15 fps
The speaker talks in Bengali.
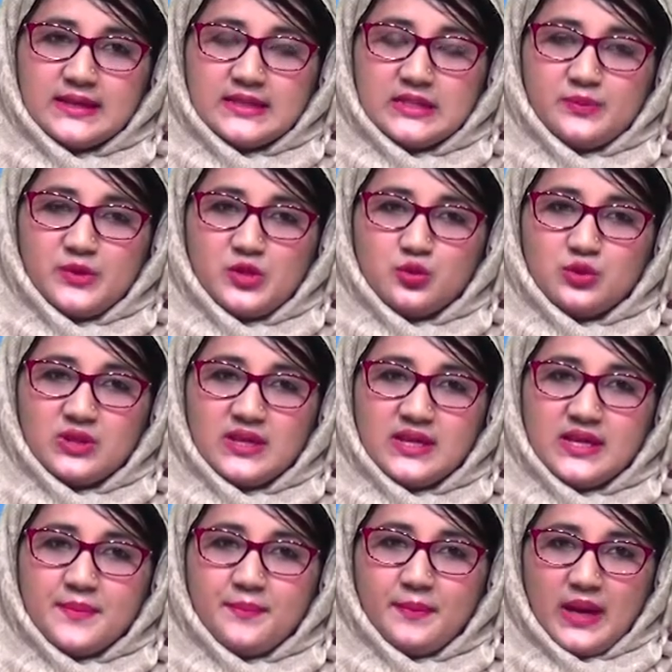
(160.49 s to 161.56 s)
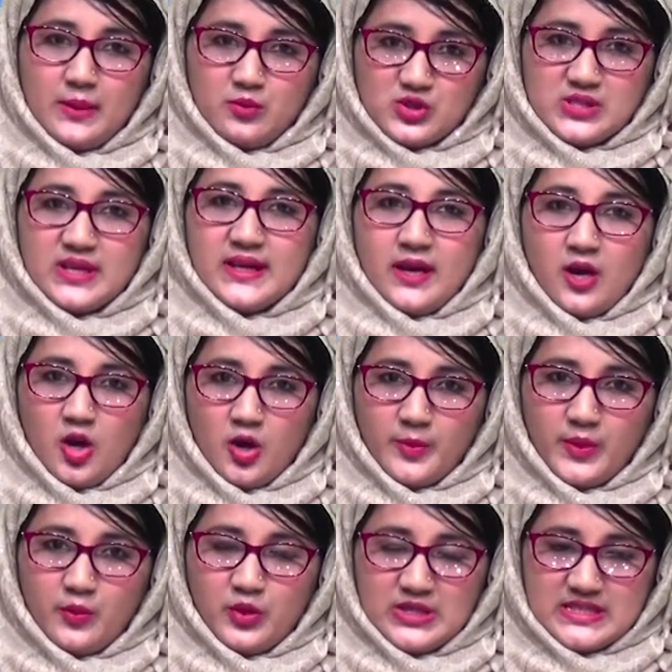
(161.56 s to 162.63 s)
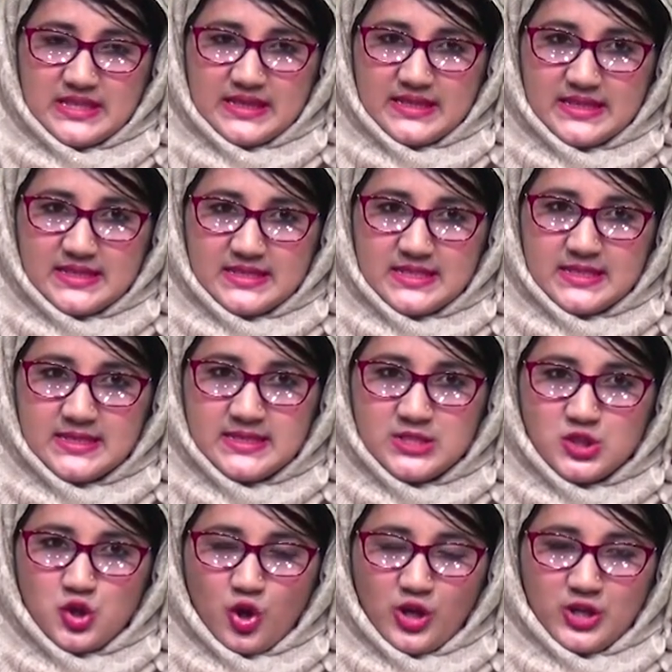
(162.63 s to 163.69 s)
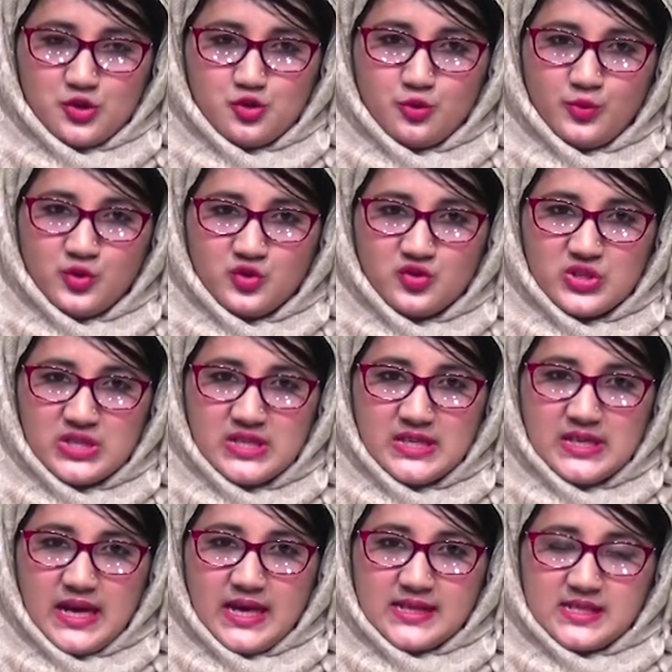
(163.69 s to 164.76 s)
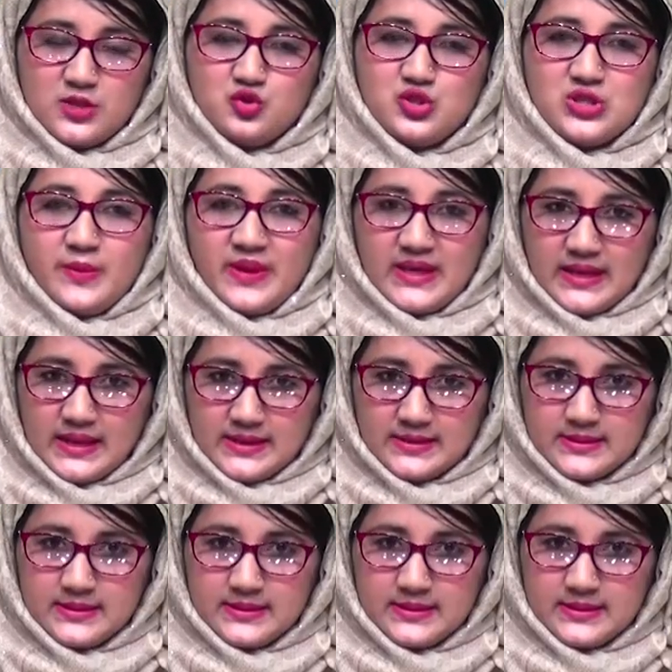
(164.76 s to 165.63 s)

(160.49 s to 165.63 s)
তাদের বিরুদ্ধে ব্যবস্থা নেওয়া হবে বলে জানিয়েছেন স্বরাষ্ট্রমন্ত্রী আসাদুজ্জামান খান